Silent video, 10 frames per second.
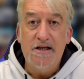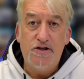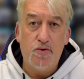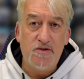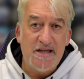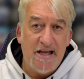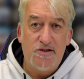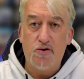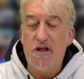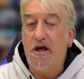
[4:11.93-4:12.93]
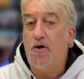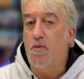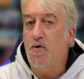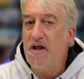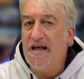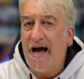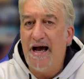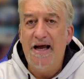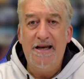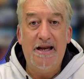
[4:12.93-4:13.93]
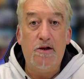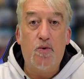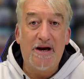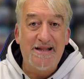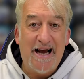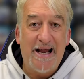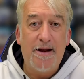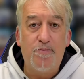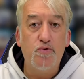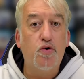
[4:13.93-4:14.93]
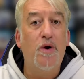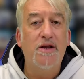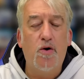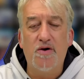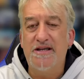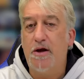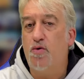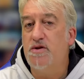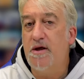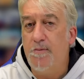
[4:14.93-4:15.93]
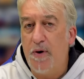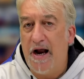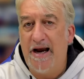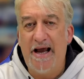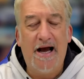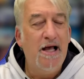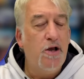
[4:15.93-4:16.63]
C'è un senso di comunità nel guardare appunto qualcosa in contemporanea